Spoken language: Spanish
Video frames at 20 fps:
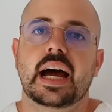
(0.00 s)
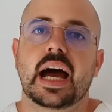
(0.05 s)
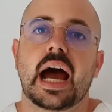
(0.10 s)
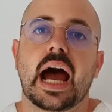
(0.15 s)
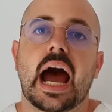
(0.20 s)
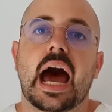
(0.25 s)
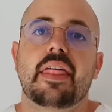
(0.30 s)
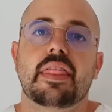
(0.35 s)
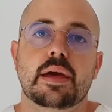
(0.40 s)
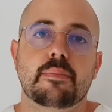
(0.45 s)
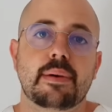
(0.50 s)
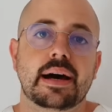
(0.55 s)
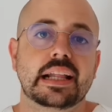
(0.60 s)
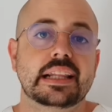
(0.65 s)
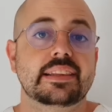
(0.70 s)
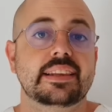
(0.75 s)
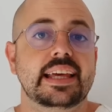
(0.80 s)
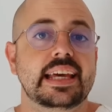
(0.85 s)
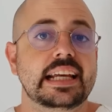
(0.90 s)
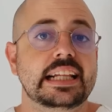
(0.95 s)

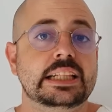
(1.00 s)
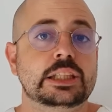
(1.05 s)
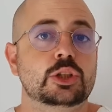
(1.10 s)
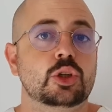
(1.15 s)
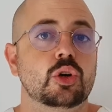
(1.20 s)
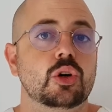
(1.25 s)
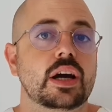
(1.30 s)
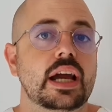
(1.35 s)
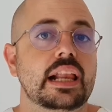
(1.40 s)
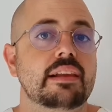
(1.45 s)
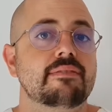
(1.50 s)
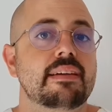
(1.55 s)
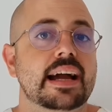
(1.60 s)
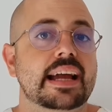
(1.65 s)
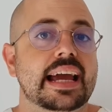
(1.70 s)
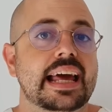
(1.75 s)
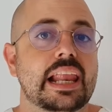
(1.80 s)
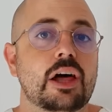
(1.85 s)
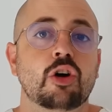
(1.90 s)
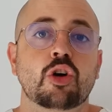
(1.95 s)
Además de esto, el
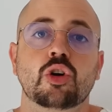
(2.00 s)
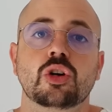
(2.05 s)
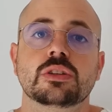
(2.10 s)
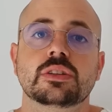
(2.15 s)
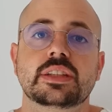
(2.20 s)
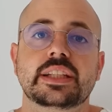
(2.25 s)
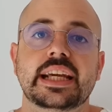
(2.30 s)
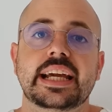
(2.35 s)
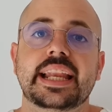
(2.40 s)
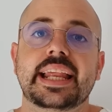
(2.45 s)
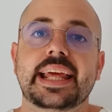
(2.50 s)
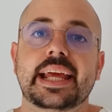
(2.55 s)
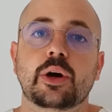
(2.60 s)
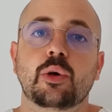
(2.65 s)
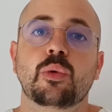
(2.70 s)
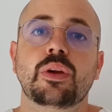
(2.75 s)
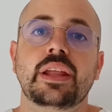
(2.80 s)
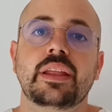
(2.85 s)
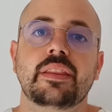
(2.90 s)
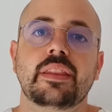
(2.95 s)
bacalao contiene
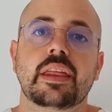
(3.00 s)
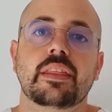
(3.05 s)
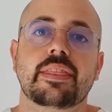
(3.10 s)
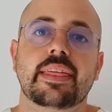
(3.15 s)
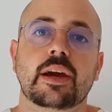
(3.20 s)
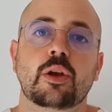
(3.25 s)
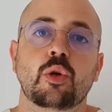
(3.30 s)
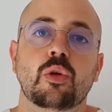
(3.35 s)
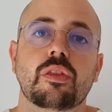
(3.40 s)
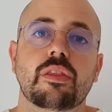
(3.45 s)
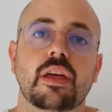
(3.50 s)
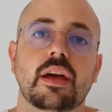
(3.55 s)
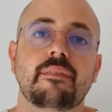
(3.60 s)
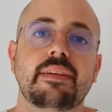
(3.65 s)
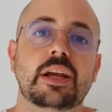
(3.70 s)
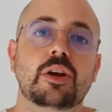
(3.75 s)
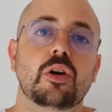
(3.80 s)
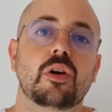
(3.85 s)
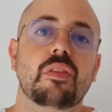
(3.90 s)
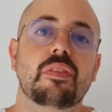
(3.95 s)
un índice
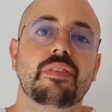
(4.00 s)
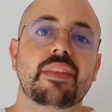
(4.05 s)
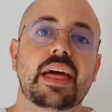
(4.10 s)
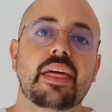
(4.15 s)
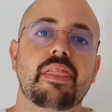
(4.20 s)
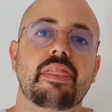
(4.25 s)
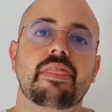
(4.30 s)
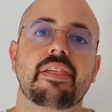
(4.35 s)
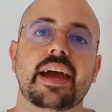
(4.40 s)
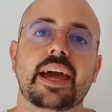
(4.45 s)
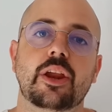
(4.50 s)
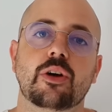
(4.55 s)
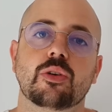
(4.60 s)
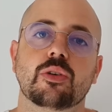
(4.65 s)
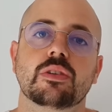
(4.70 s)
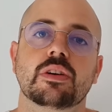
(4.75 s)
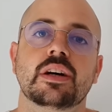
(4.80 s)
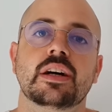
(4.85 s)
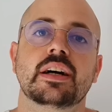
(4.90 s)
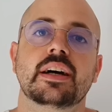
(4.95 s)
glucémico de cero.
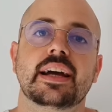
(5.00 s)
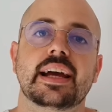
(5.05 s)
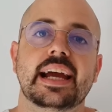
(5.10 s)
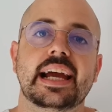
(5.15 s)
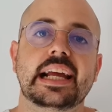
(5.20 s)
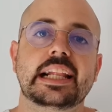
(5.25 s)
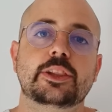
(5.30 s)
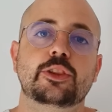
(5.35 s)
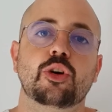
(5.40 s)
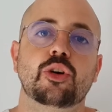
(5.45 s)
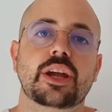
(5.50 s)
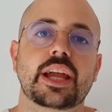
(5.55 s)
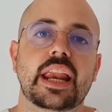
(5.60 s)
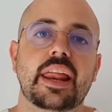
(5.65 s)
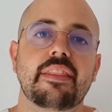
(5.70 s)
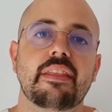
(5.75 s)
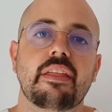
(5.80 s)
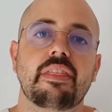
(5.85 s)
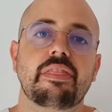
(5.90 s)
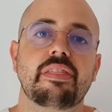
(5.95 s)
Esto
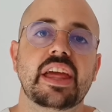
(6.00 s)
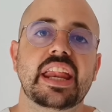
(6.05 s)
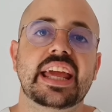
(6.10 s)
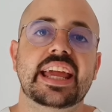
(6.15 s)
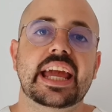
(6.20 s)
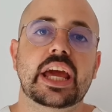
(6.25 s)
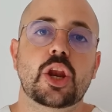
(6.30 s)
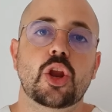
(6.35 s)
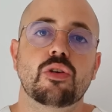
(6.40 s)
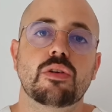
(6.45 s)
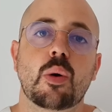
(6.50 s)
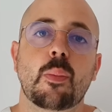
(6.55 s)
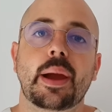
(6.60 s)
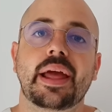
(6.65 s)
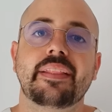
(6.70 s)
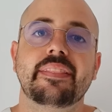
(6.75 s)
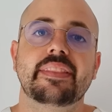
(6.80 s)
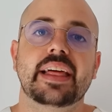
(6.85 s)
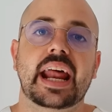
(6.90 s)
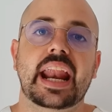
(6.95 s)
quiere decir que no va a
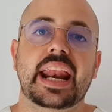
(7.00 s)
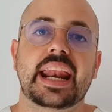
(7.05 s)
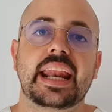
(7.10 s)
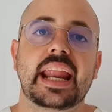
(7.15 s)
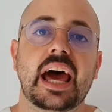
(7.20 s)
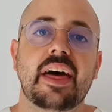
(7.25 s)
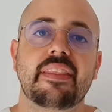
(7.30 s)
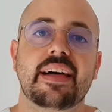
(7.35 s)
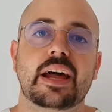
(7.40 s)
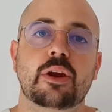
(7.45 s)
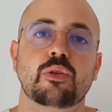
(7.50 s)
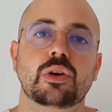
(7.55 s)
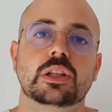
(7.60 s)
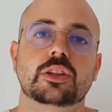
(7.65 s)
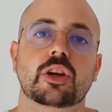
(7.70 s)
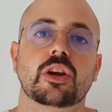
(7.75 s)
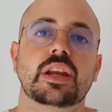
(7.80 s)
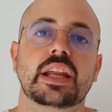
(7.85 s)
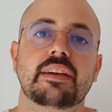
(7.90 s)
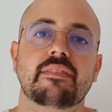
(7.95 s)
aumentar nada
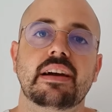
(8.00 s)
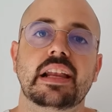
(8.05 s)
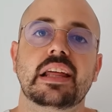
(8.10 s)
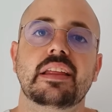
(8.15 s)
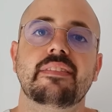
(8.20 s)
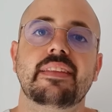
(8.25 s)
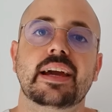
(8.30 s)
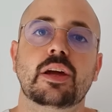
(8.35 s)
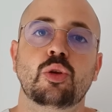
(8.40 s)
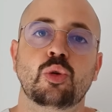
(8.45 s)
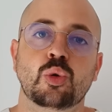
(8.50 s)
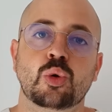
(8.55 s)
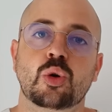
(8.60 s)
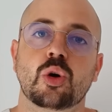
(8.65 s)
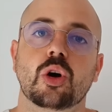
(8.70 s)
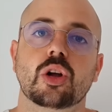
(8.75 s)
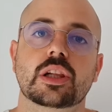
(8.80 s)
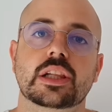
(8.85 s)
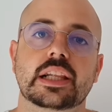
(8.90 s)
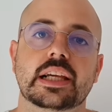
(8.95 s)
nuestros niveles de
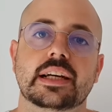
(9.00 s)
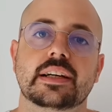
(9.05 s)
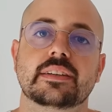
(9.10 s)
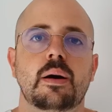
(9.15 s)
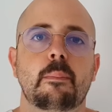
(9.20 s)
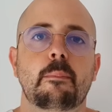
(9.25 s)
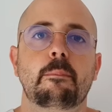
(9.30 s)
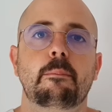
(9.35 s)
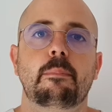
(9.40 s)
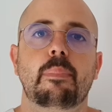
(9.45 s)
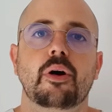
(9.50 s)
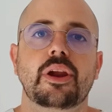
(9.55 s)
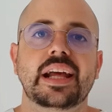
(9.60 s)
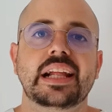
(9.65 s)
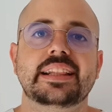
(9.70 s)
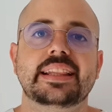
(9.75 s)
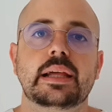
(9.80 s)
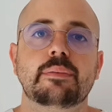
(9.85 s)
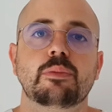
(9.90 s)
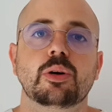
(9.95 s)
glucosa. Por
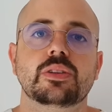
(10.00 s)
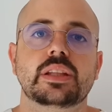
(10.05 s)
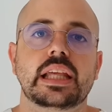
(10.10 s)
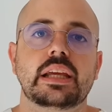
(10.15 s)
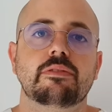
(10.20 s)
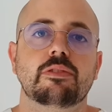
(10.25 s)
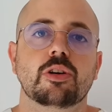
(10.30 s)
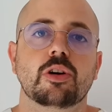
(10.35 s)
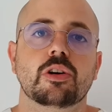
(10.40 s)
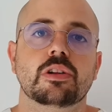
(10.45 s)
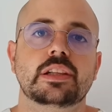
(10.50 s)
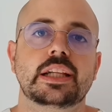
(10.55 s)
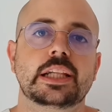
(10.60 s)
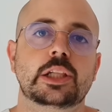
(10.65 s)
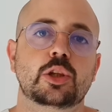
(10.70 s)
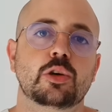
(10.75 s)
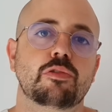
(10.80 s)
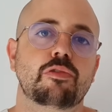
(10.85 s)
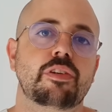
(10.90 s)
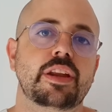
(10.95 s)
este motivo, si
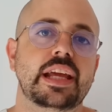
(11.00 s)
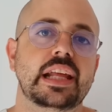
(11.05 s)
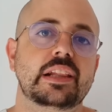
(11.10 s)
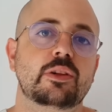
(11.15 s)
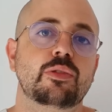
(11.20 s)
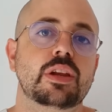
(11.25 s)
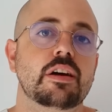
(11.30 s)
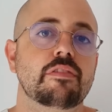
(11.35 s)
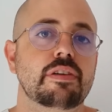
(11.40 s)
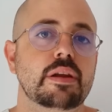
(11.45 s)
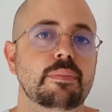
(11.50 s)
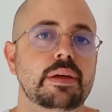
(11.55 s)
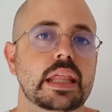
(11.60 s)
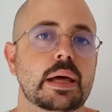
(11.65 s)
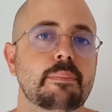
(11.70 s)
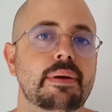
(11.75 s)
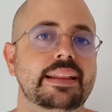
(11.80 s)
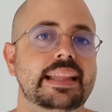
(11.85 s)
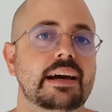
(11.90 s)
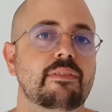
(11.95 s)
sufrís una
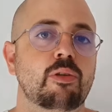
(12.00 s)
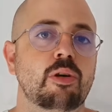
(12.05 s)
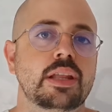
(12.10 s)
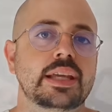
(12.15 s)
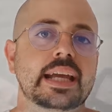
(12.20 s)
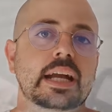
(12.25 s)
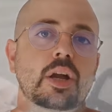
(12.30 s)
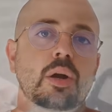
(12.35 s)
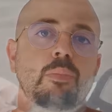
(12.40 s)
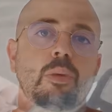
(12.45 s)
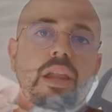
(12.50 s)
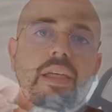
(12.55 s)
enfermedad metabólica como la